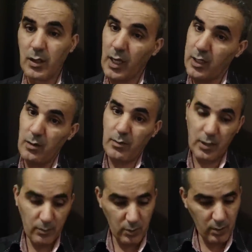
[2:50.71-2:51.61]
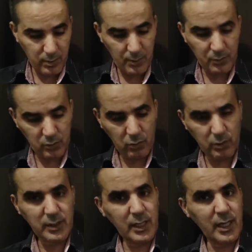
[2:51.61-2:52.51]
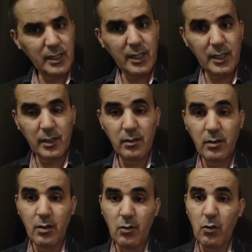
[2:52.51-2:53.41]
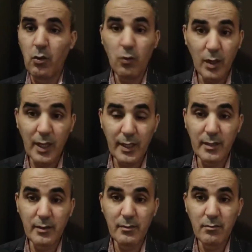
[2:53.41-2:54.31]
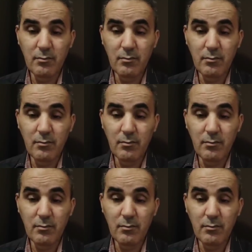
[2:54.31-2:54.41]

قال لهم كتب لهم بلي بروتوكول صحي كذا كذا ولكن